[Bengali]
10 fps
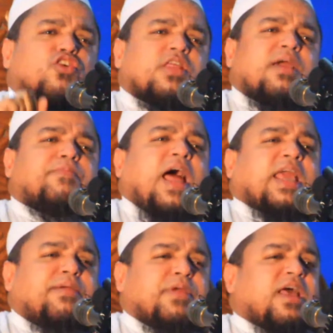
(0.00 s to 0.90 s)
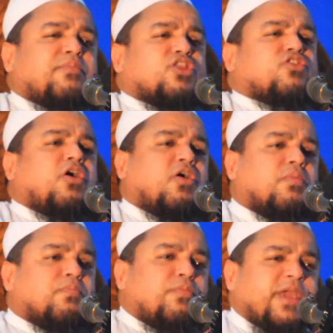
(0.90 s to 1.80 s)
আজও যদি ইব্রাহিমের মতো
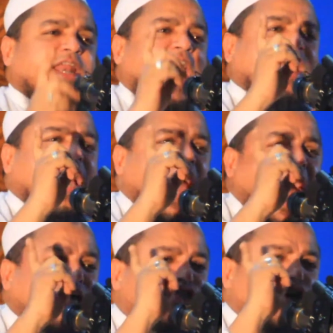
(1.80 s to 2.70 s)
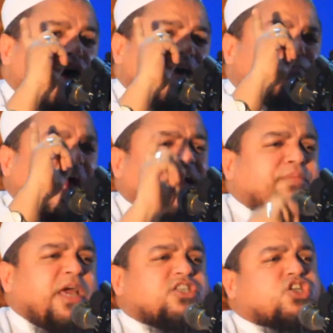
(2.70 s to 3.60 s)
মুমিন একা একজন
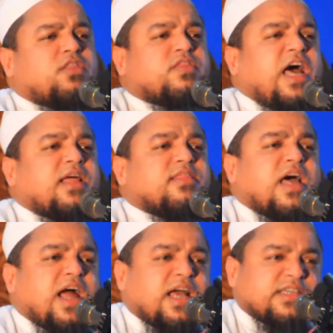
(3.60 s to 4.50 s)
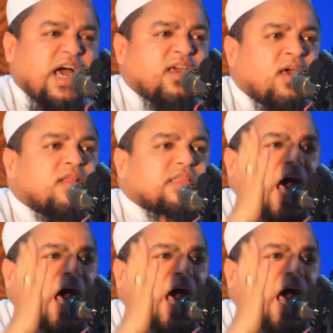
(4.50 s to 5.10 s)
ইব্রাহিমের সন্তান দাঁড়ায় যায়